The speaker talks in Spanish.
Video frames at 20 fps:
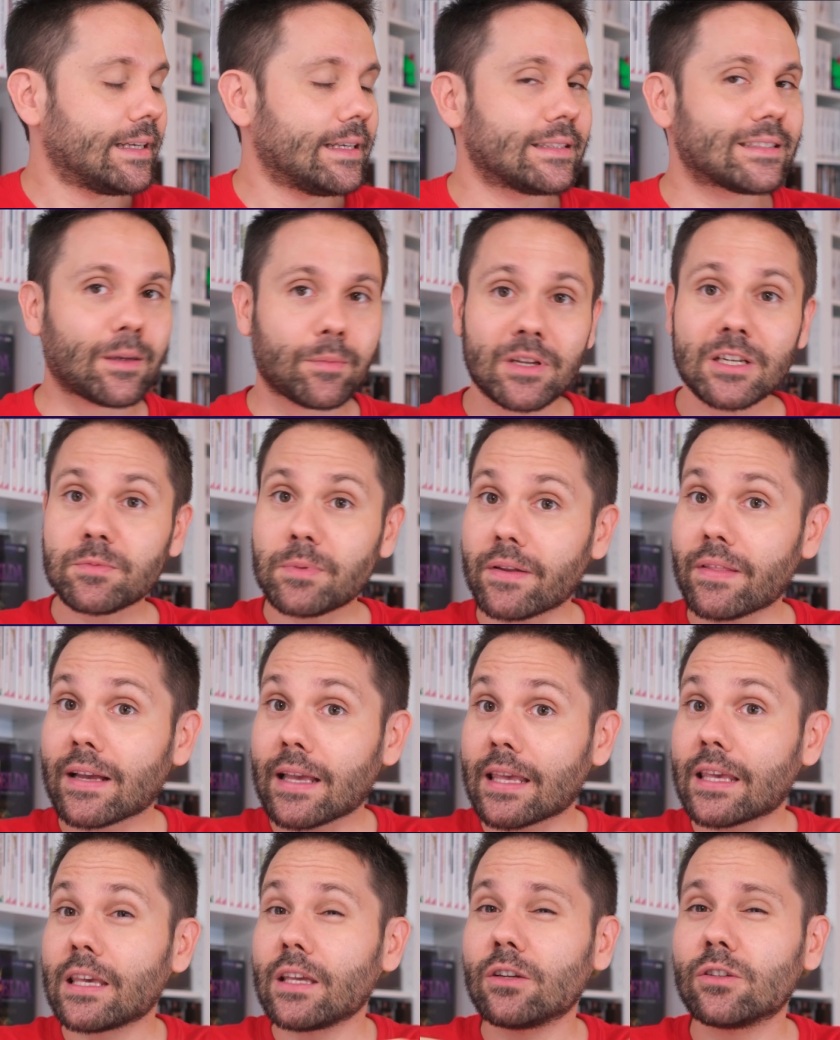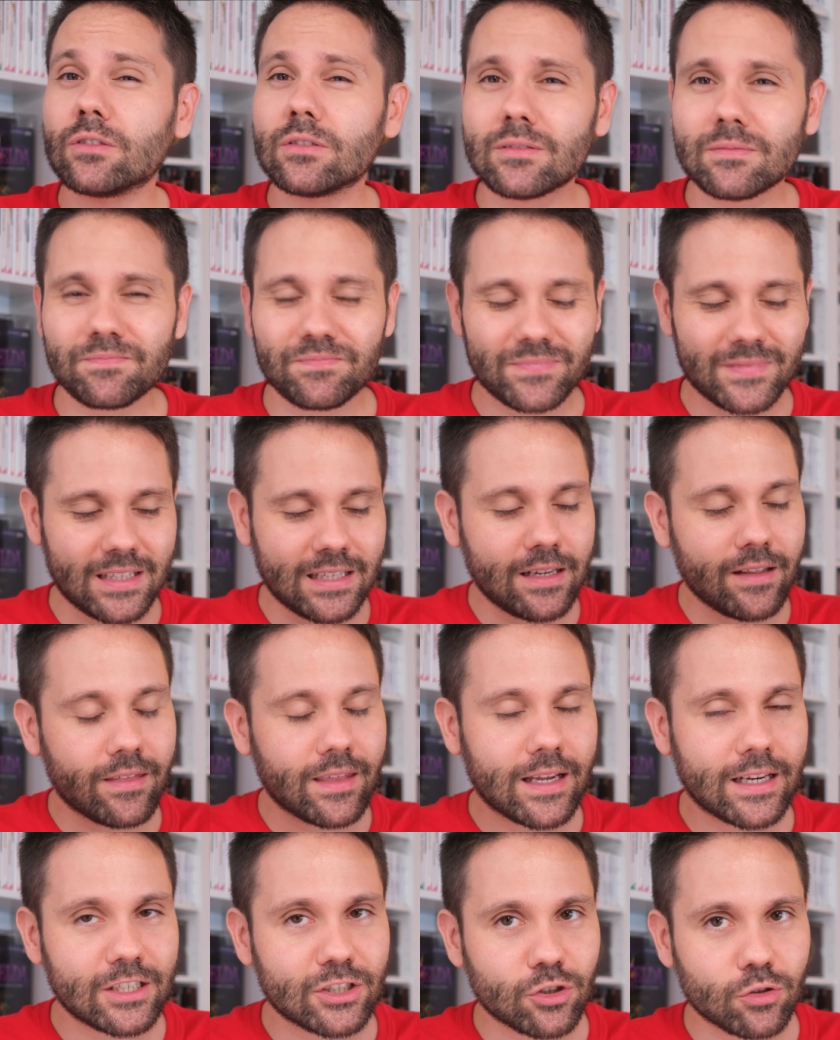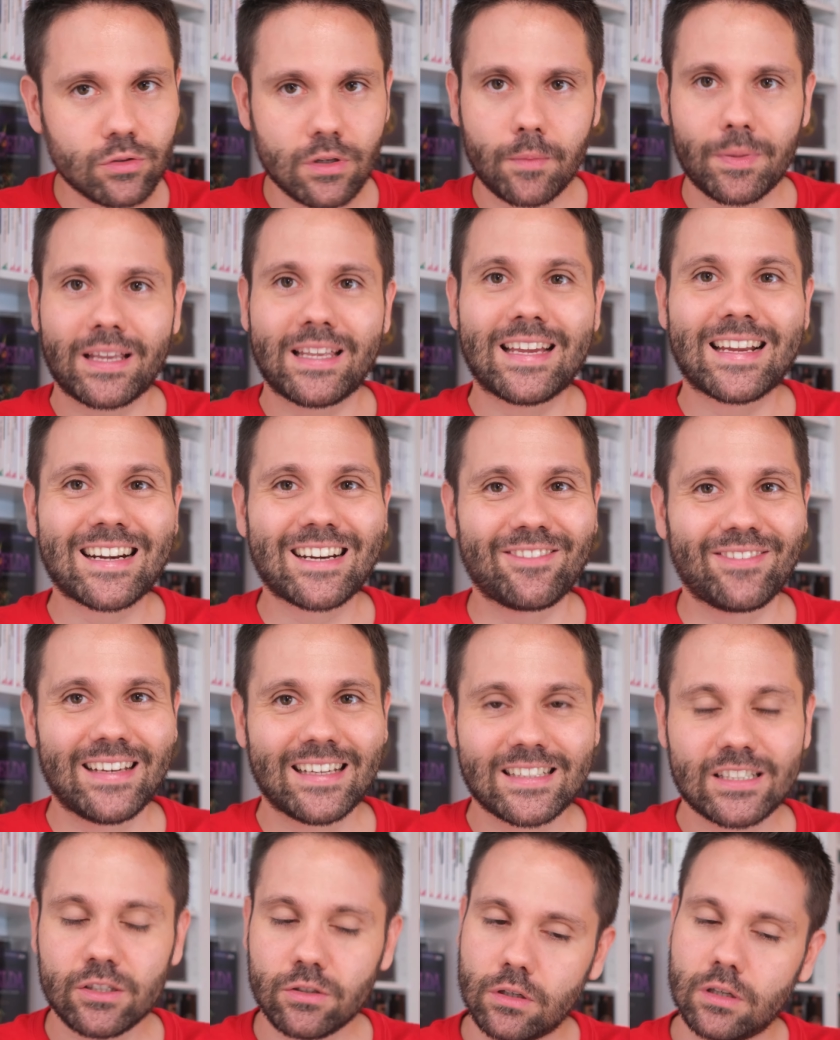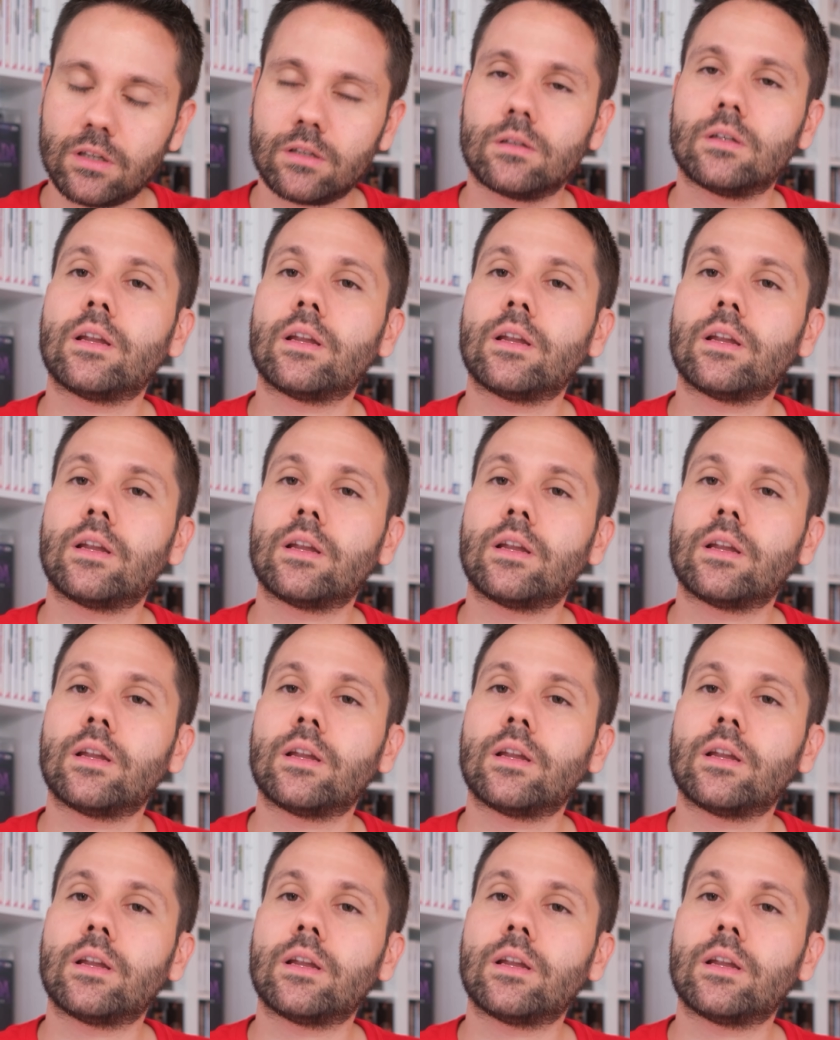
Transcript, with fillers: También es verdad que quiero iniciar esto con una pequeña reflexión.